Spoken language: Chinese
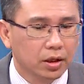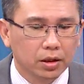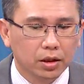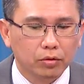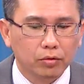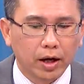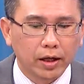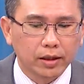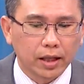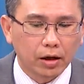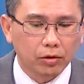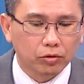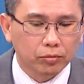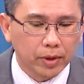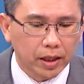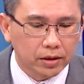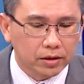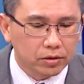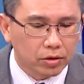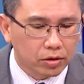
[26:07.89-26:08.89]
另外一档股
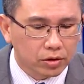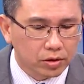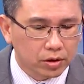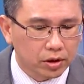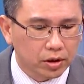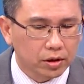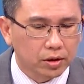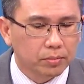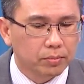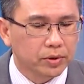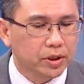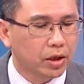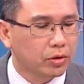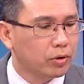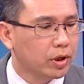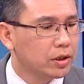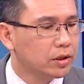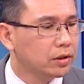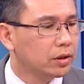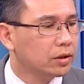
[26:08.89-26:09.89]
票也是投资者可能比较
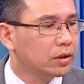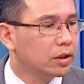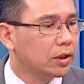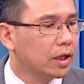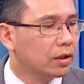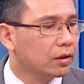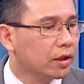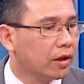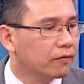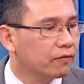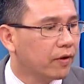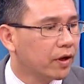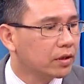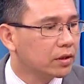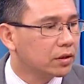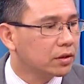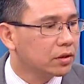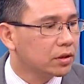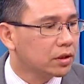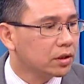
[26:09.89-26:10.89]
关心的，这档南方
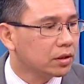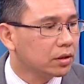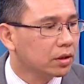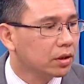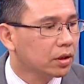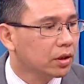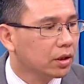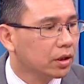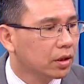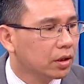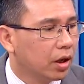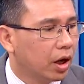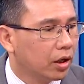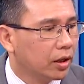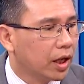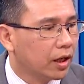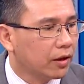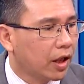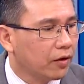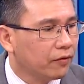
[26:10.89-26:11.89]
之星。
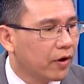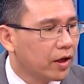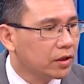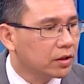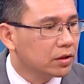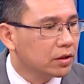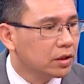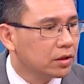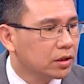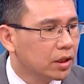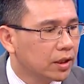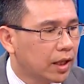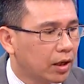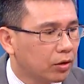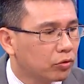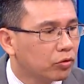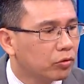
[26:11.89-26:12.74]
好，那南方之星这档